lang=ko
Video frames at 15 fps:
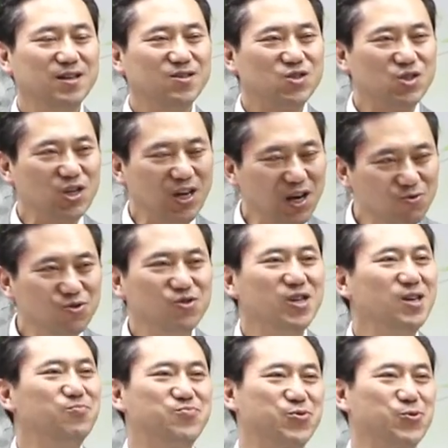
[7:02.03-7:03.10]

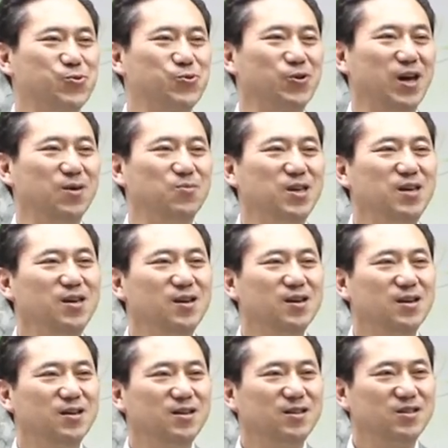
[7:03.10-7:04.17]
채우기 프로그램이
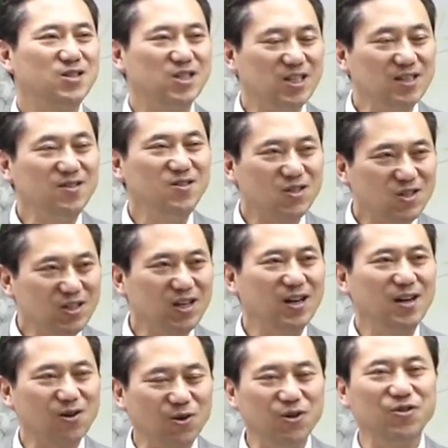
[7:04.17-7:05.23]

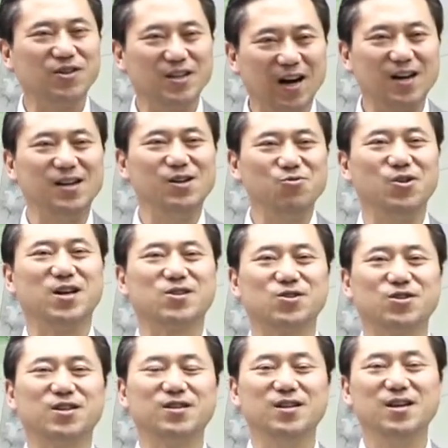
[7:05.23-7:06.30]
진짜 건강을
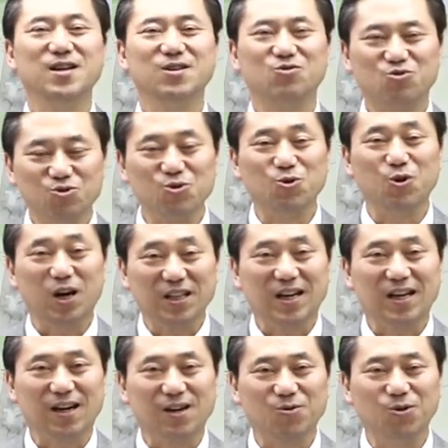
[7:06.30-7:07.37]
위해서는
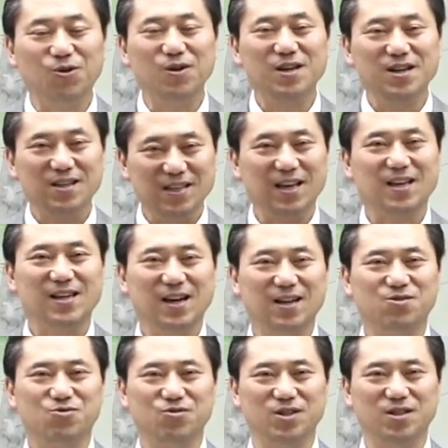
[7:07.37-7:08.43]
중요하다라고 얘기할
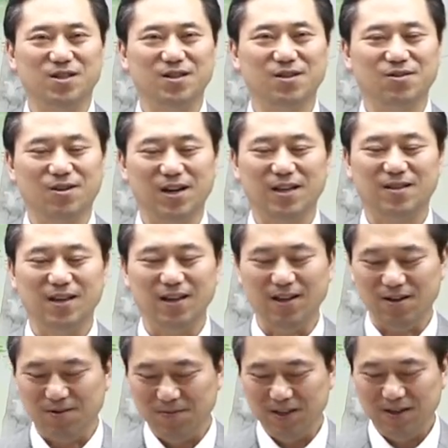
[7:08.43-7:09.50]
수 있을 것
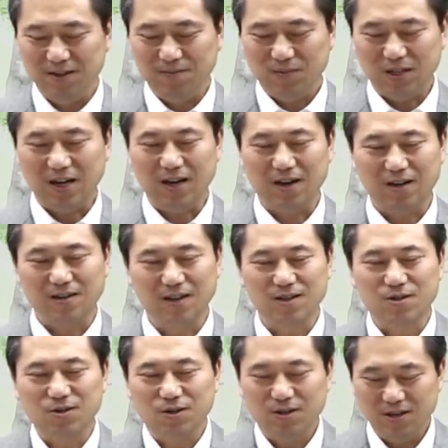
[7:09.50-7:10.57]
같아요. 자,
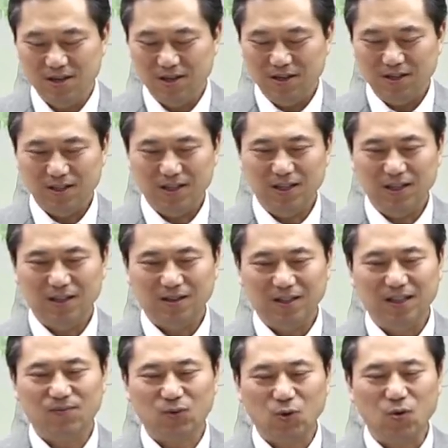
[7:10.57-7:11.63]
그래서 이
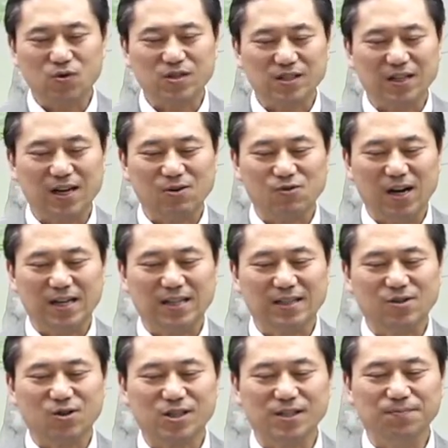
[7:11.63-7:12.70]
디톡스라고 하는
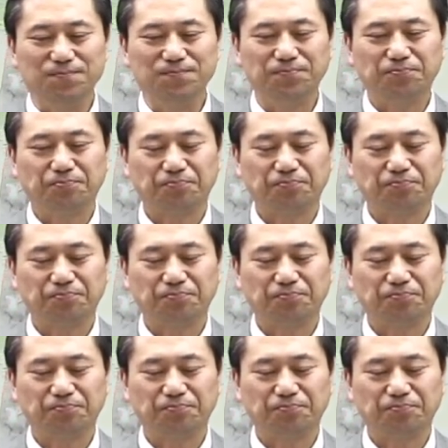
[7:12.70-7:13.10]
것은